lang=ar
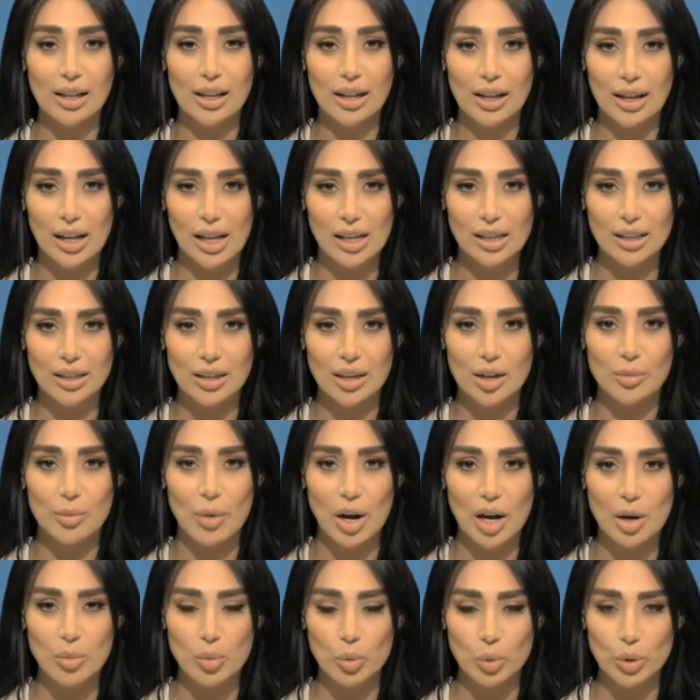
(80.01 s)
غير
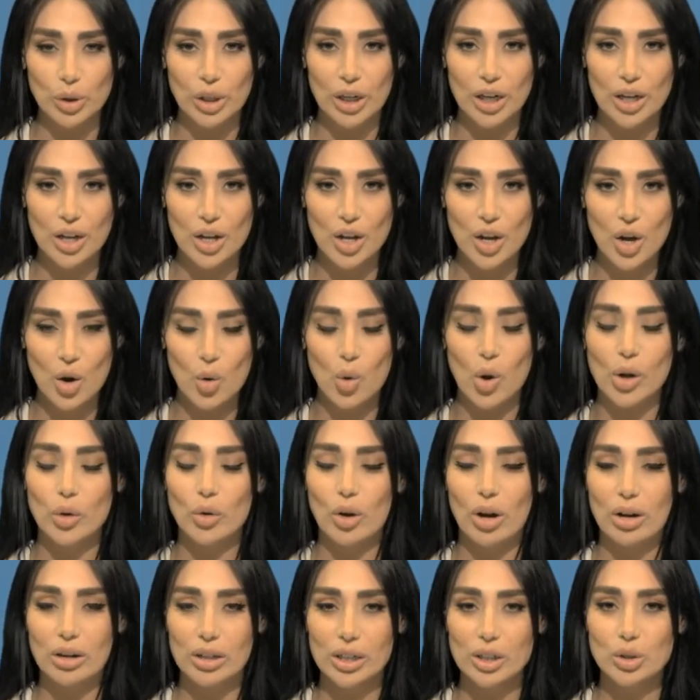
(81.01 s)
مقبول
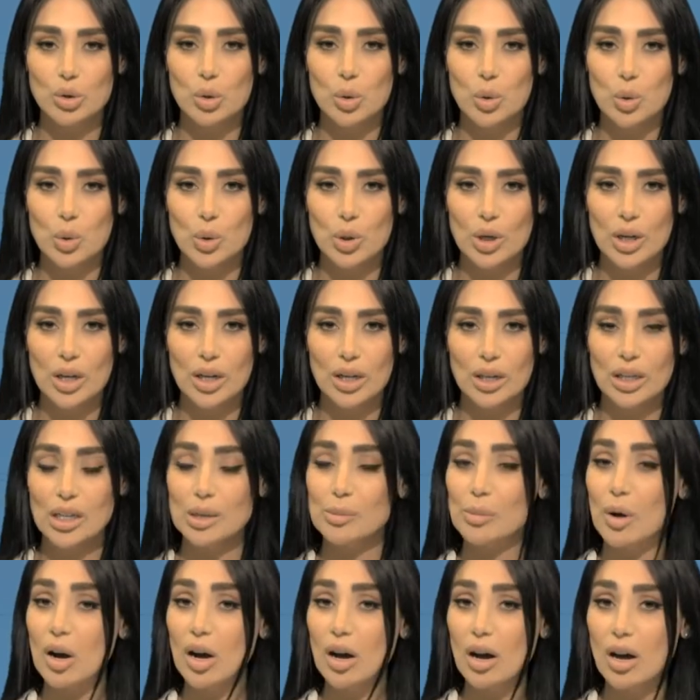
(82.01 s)
ويعرضه
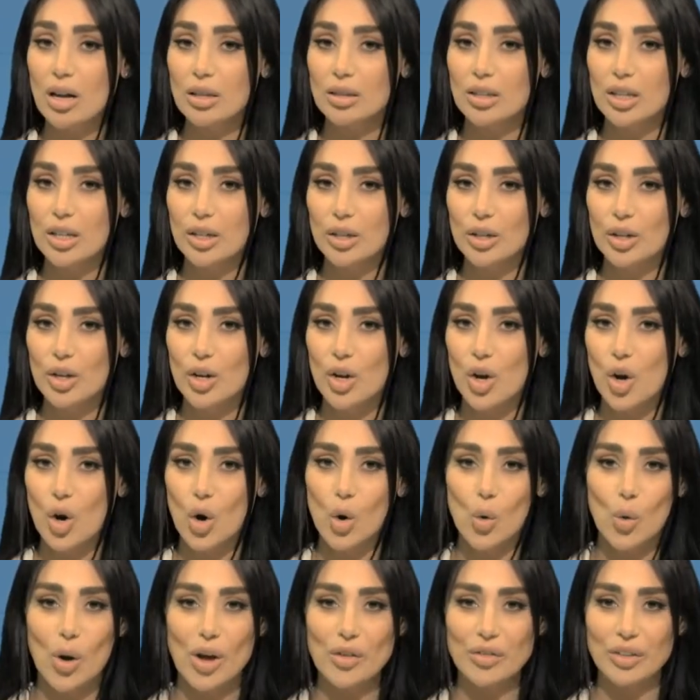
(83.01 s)
لمخاطر
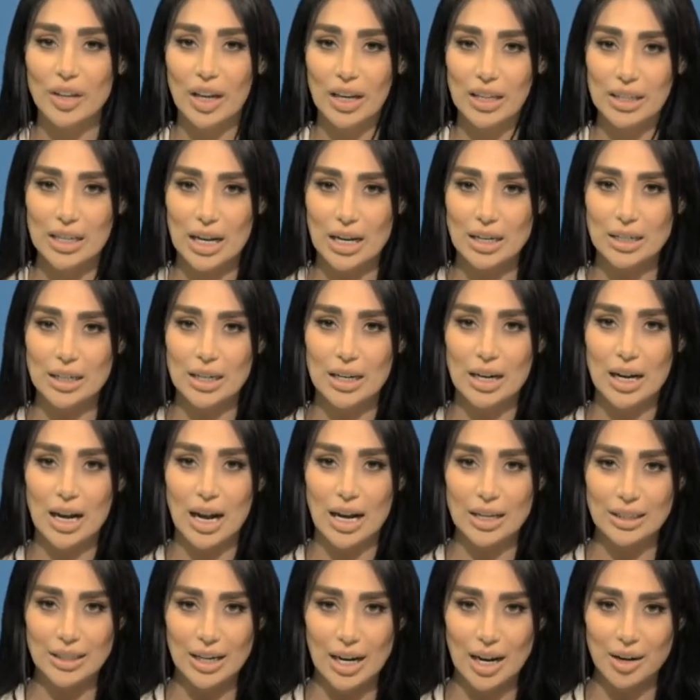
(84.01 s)
هو في غنى
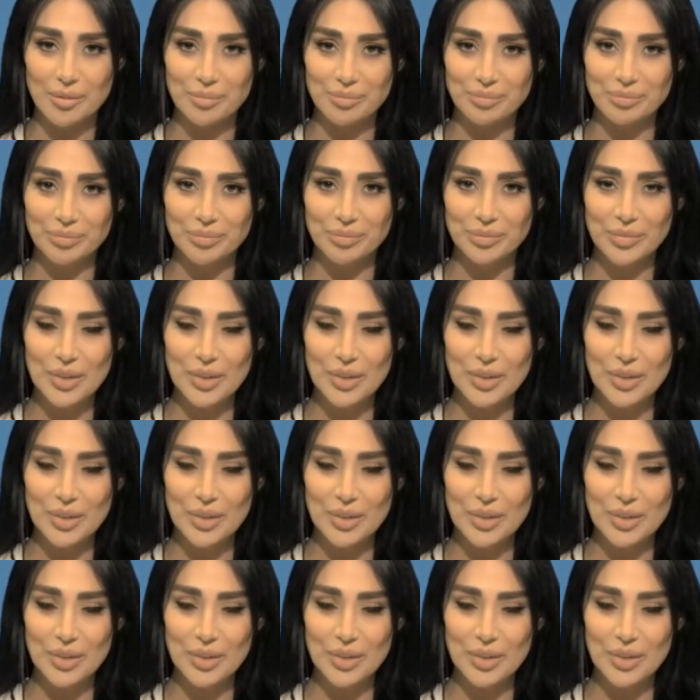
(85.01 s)
عنها